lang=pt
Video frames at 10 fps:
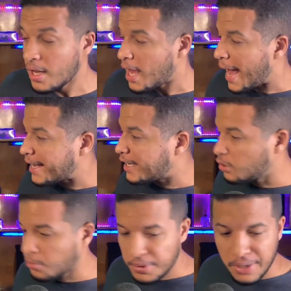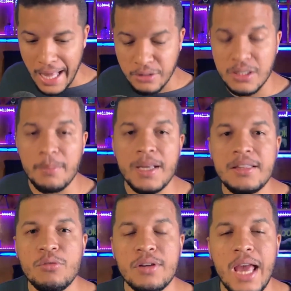Aqui do meu lado também
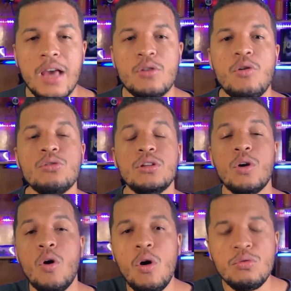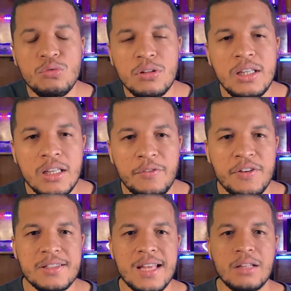tem um QR Code ou no link
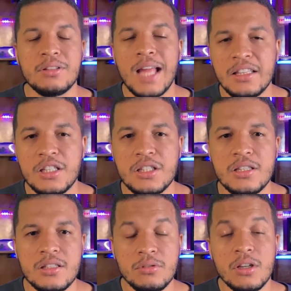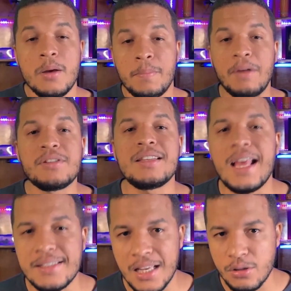fixado na descrição para você ter
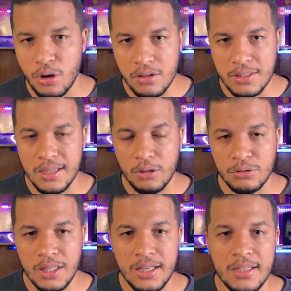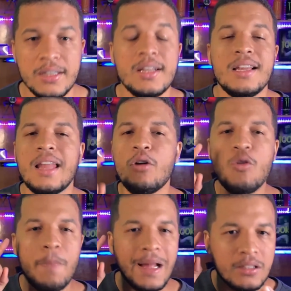acesso ao nosso canal do Telegram. Lá eu
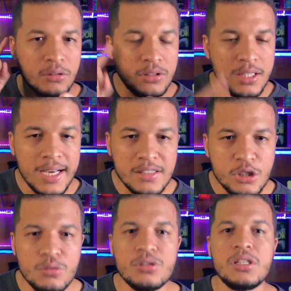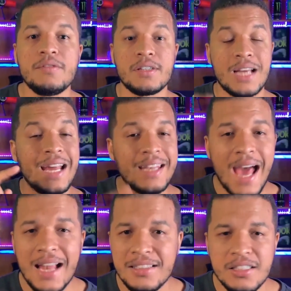compartilho dicas exclusivas,
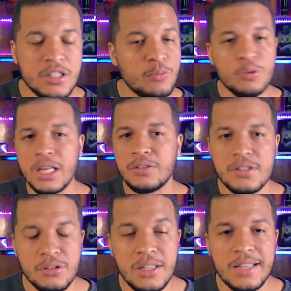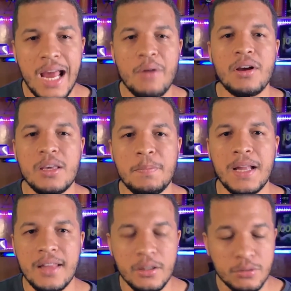análises que muitas vezes eu nem trago aqui para
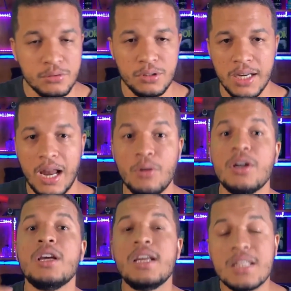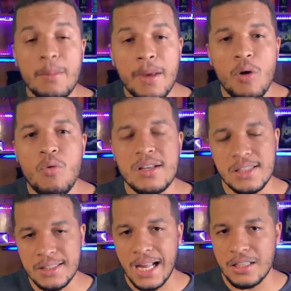dentro do canal e também algumas
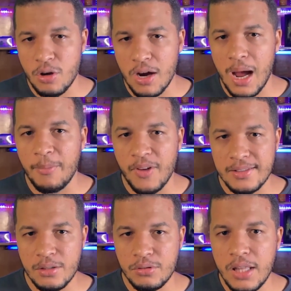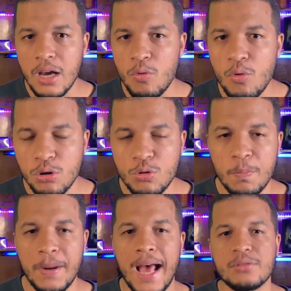entradas que eu acabo fazendo de curto
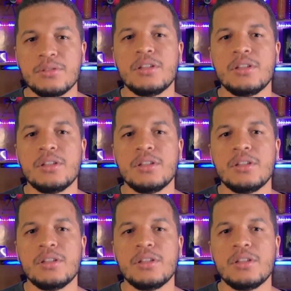prazo